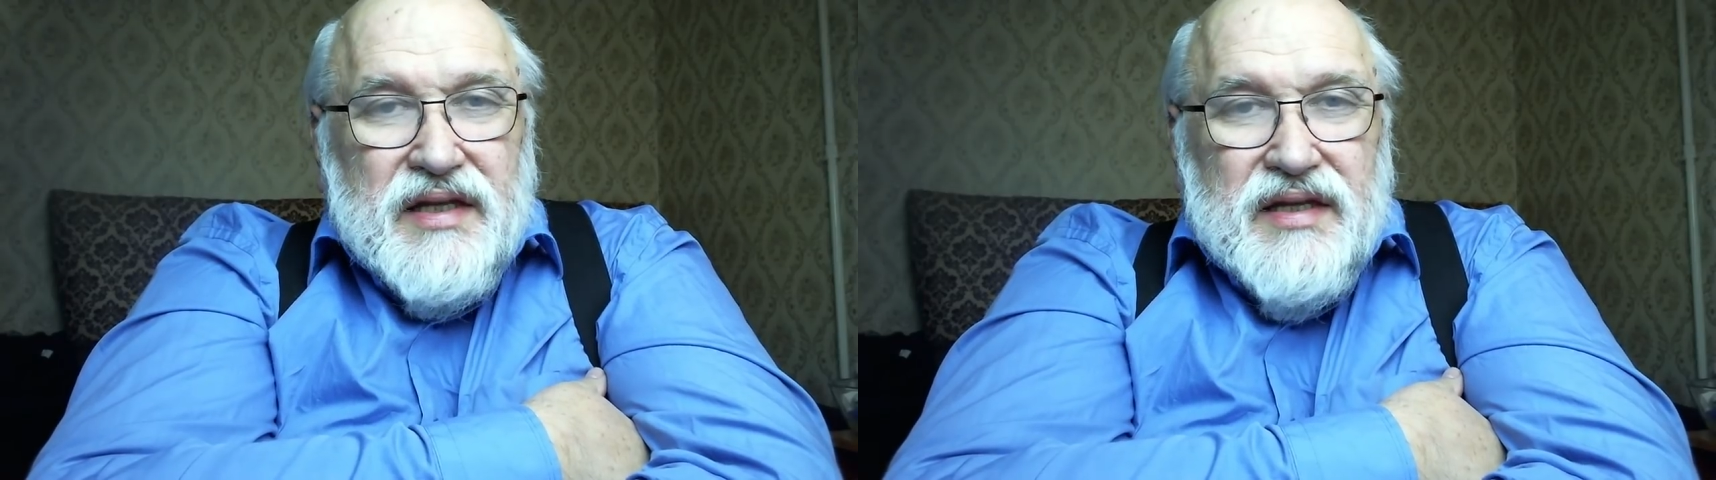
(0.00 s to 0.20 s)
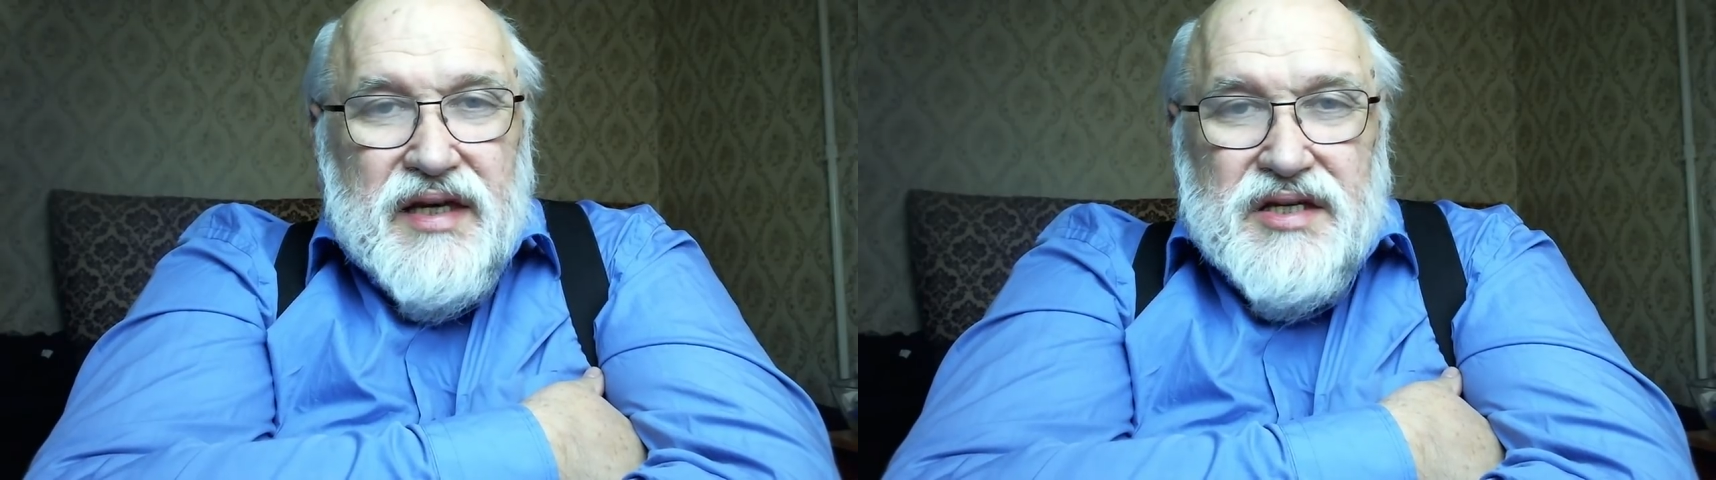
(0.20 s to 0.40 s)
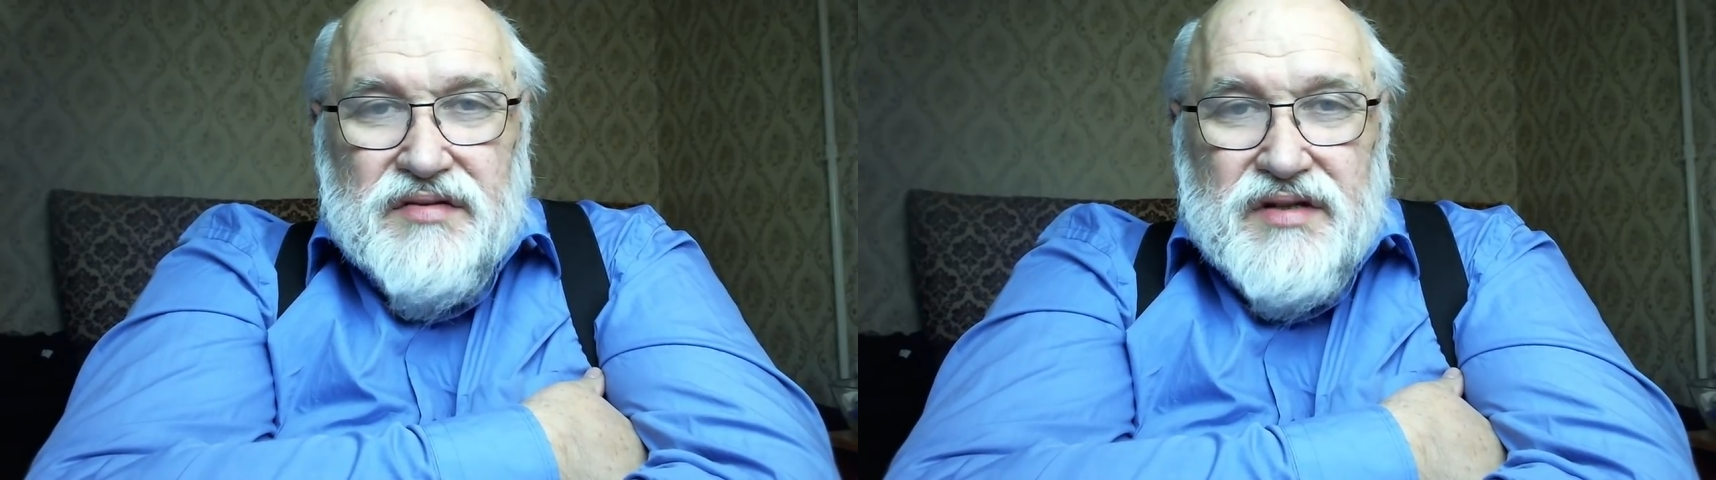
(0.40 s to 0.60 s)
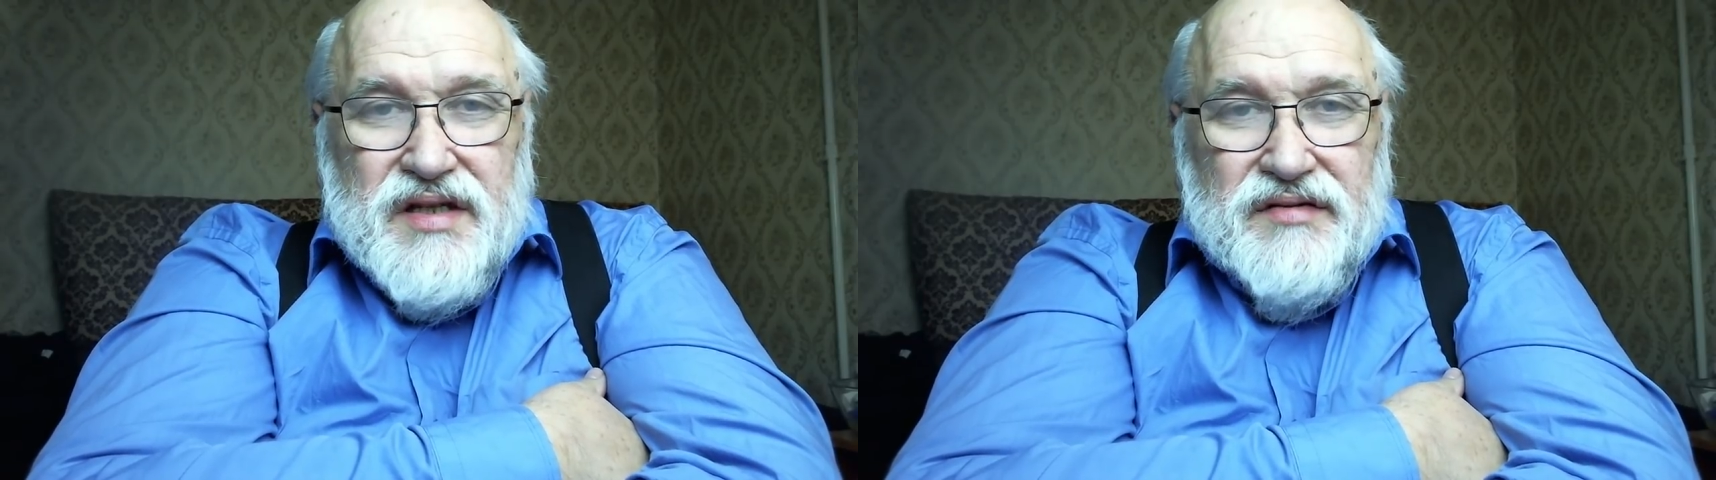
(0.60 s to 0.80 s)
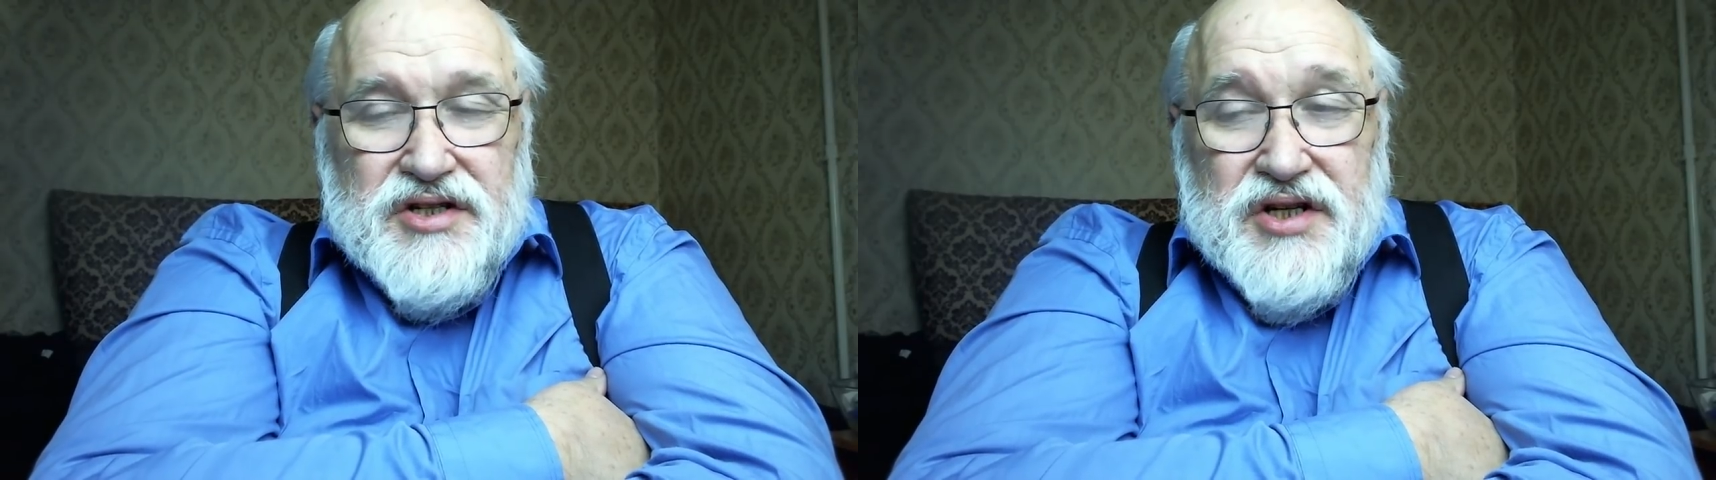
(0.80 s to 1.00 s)
действия
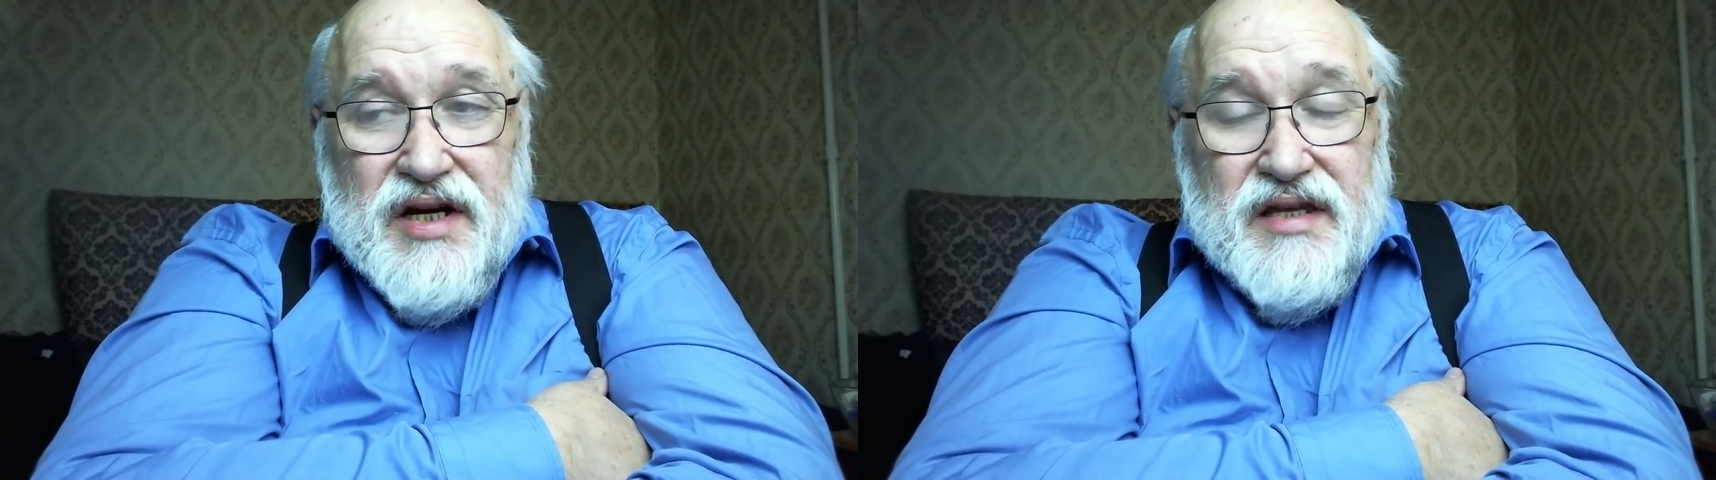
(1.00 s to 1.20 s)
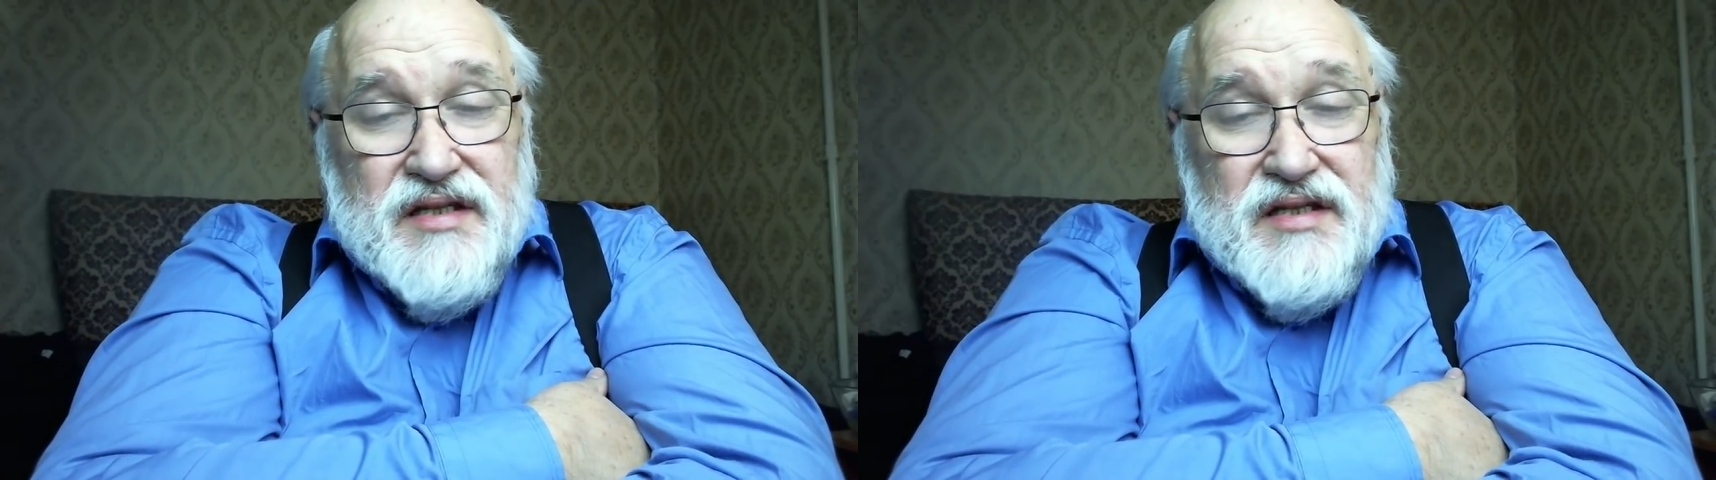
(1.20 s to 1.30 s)
совершать,